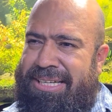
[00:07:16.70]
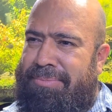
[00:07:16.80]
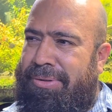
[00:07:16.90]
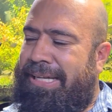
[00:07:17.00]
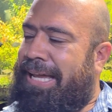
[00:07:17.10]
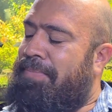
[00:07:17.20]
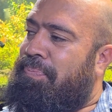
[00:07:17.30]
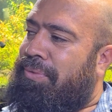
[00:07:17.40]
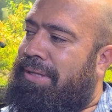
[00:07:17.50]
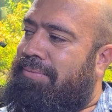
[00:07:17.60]
Porque,
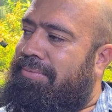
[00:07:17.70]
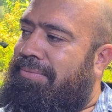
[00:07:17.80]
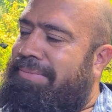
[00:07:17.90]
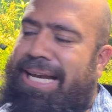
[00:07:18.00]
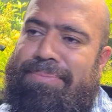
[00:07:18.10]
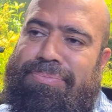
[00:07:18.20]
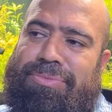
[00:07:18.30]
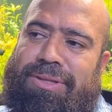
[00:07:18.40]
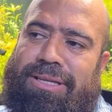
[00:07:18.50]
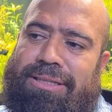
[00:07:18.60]
mira,
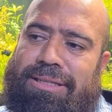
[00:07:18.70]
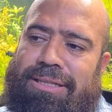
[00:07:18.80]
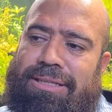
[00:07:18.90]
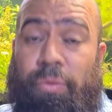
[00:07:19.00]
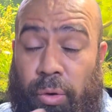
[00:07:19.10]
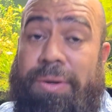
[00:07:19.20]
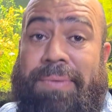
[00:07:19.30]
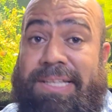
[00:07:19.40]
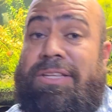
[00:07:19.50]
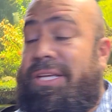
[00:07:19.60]

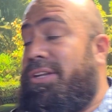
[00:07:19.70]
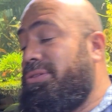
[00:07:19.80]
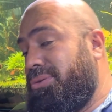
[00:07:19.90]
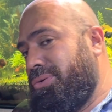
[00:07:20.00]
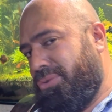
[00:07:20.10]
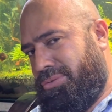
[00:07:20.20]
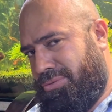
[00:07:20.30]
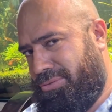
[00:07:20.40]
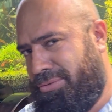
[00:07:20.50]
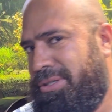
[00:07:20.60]
obviamente tiene su,
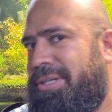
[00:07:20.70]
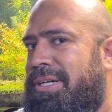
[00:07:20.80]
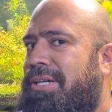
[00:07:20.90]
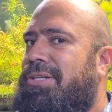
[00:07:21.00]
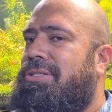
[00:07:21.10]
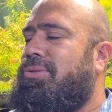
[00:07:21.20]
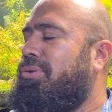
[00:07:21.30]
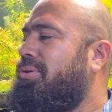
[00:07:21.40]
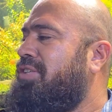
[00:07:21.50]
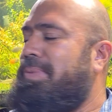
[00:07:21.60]

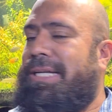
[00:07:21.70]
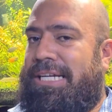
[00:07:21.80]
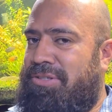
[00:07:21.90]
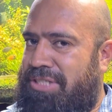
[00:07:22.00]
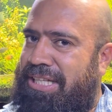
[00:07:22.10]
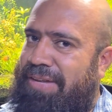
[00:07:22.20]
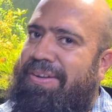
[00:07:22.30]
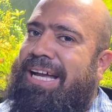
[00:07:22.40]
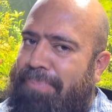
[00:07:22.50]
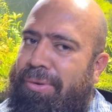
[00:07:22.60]
su explicación
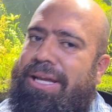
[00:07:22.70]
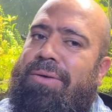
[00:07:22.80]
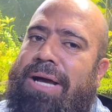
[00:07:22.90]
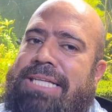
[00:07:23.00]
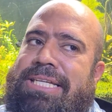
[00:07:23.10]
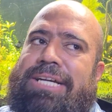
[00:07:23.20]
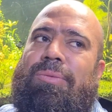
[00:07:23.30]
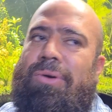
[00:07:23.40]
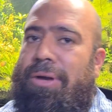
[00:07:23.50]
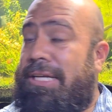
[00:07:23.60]
científica, por qué lo hace,
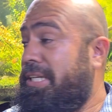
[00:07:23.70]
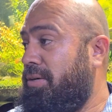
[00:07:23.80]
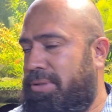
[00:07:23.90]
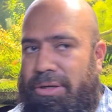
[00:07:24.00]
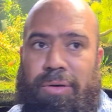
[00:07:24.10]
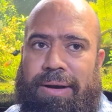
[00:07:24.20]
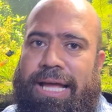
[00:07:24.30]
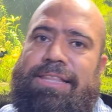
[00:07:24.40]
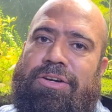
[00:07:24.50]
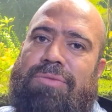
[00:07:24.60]
cómo lo hace, como te lo
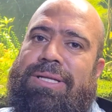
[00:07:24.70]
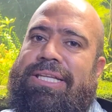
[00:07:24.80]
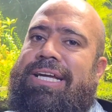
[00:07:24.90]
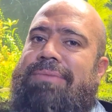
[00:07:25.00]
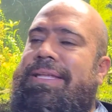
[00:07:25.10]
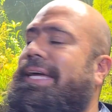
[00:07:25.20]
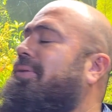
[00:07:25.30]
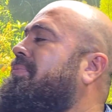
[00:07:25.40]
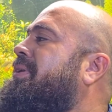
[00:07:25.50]
hablé anteriormente en el video.